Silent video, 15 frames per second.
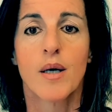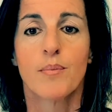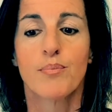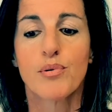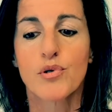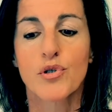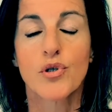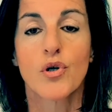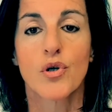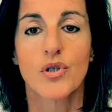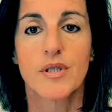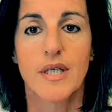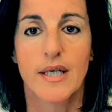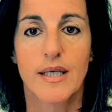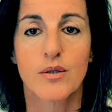pur non
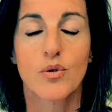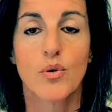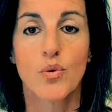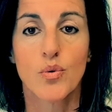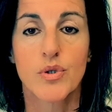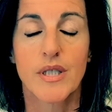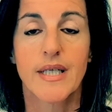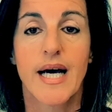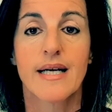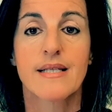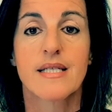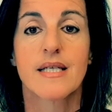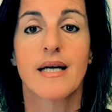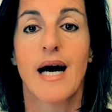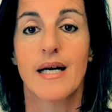contenendo glutine,
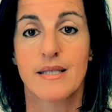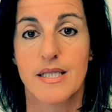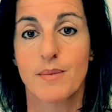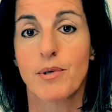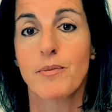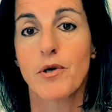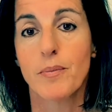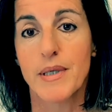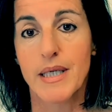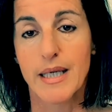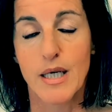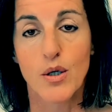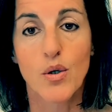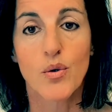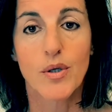anzi, anzi proprio perché
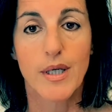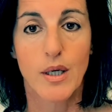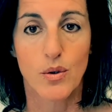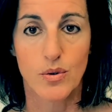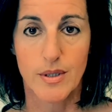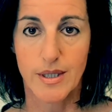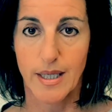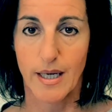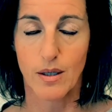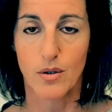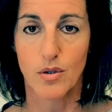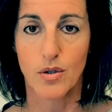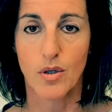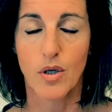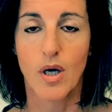non ne
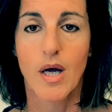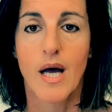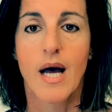contengono,